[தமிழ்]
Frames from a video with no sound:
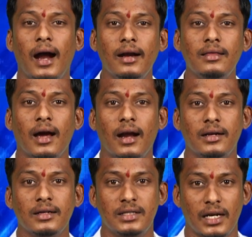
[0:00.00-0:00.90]
அடுத்த
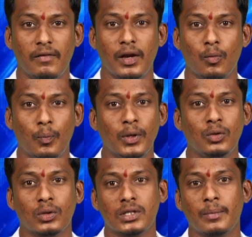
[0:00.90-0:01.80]
ஆண்டு ஜனவரி
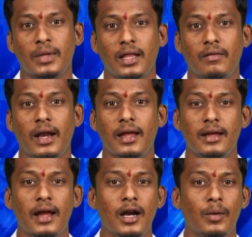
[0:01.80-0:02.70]
முப்பத்தொன்றாம் தேதி வரை
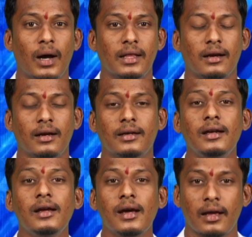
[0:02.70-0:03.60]
ஏழு
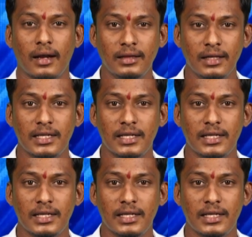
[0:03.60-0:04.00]
மாதங்களுக்கு ரத்து